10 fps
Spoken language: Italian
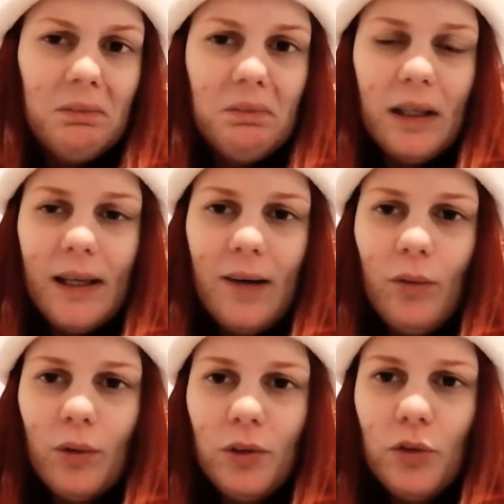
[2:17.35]
del
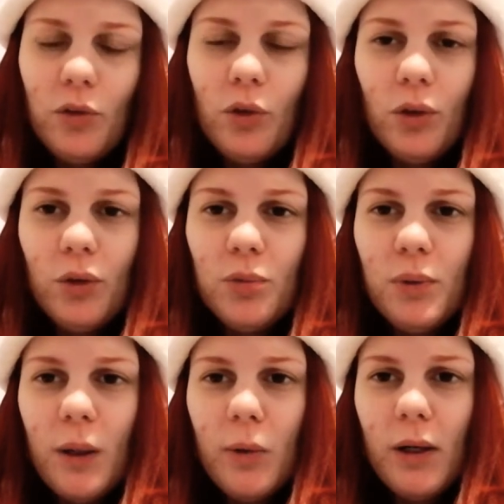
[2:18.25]
cavolo sottofondo,
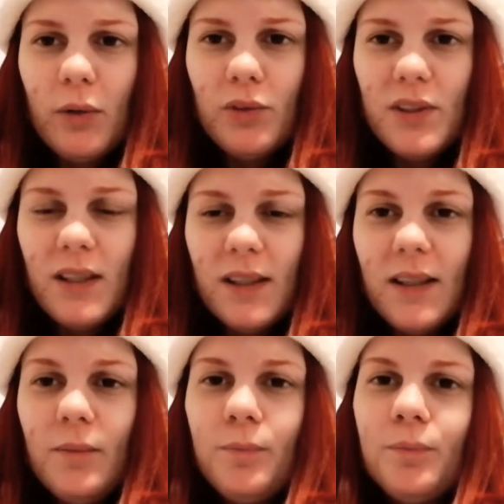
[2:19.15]
speriamo che non si
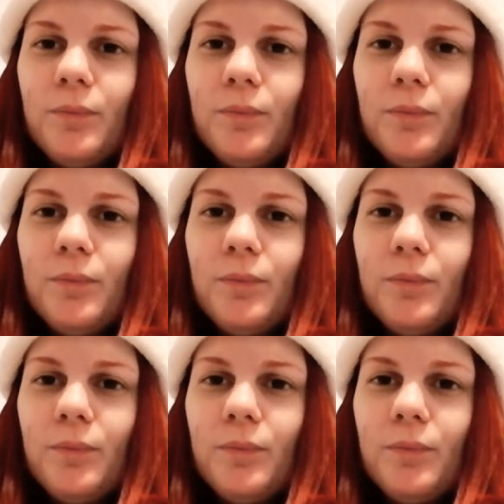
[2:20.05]
senta.